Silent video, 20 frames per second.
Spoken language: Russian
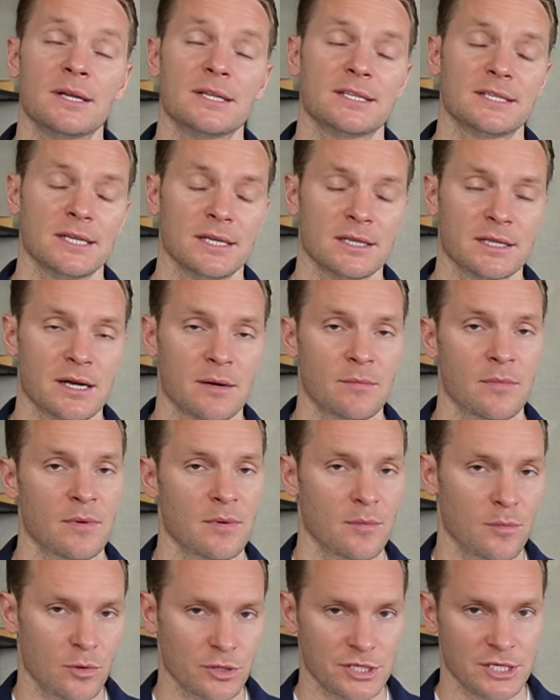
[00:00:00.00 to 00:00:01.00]
центром
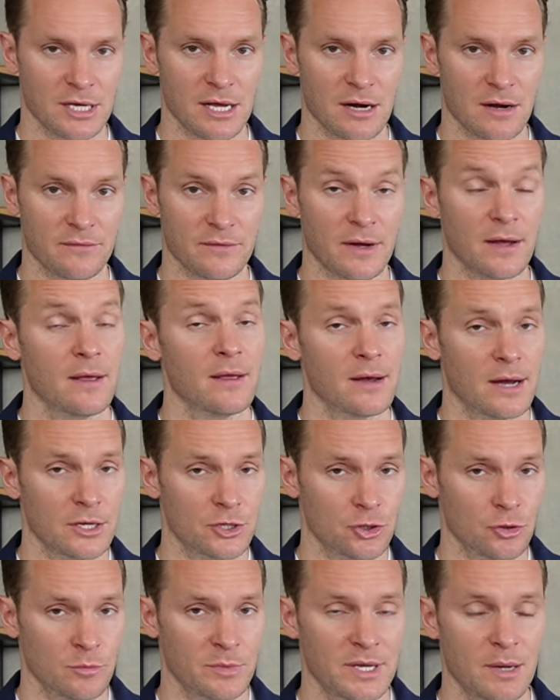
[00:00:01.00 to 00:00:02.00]
бодиграфа, о
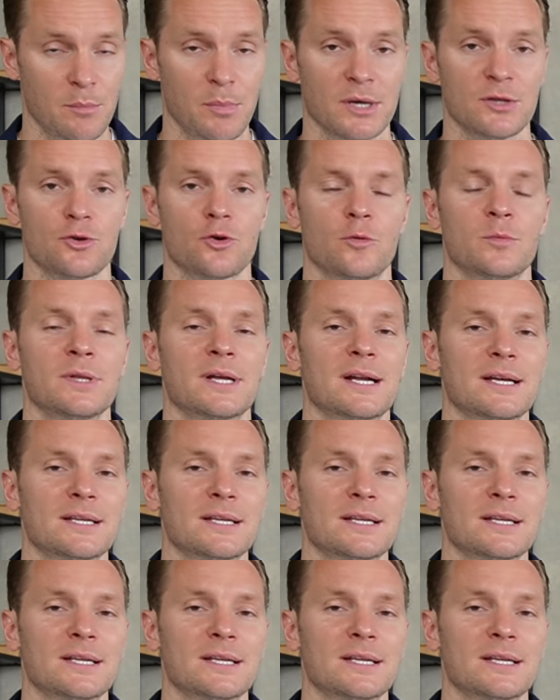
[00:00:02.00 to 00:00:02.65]
чем я подробно